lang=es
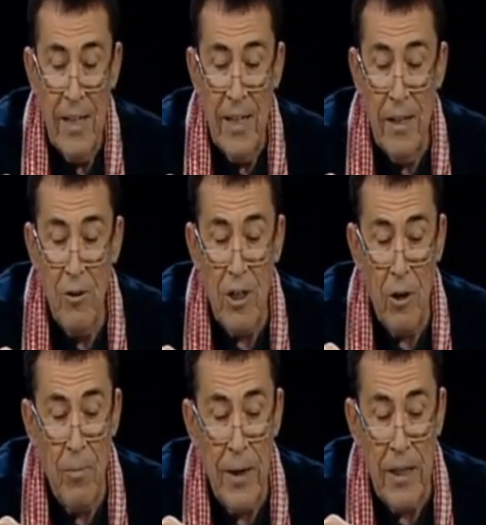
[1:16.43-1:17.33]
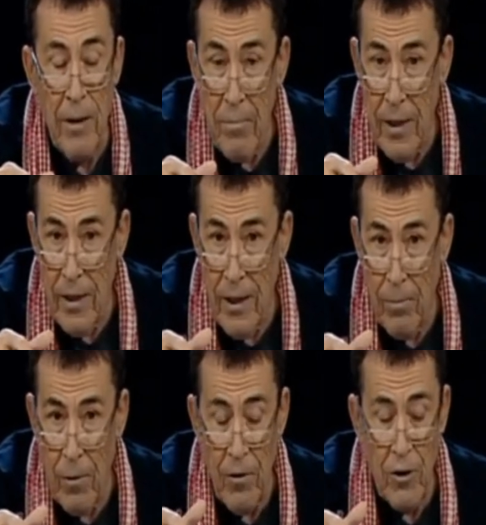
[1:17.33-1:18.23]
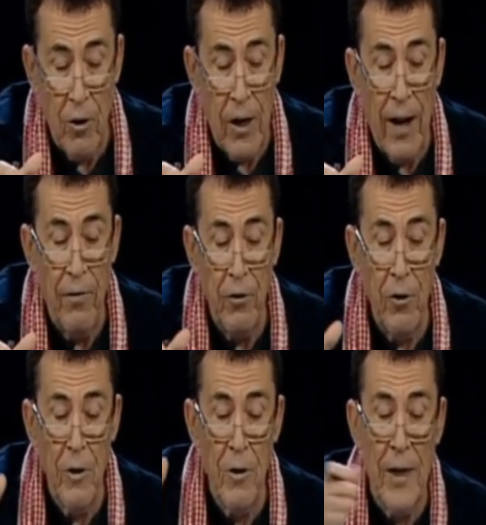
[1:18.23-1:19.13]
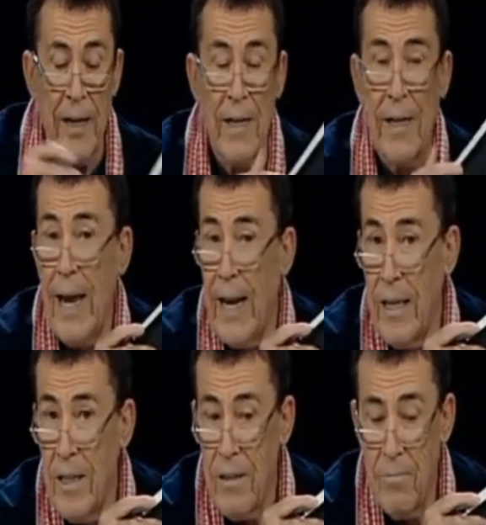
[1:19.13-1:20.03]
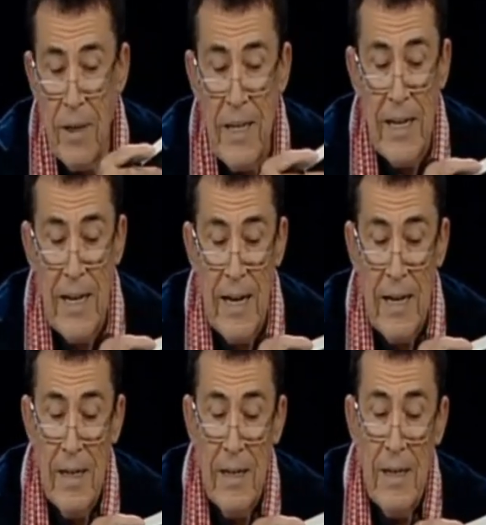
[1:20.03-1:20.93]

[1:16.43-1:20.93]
Y nos acompaña también el profesor Antonio Arnaiz Villena,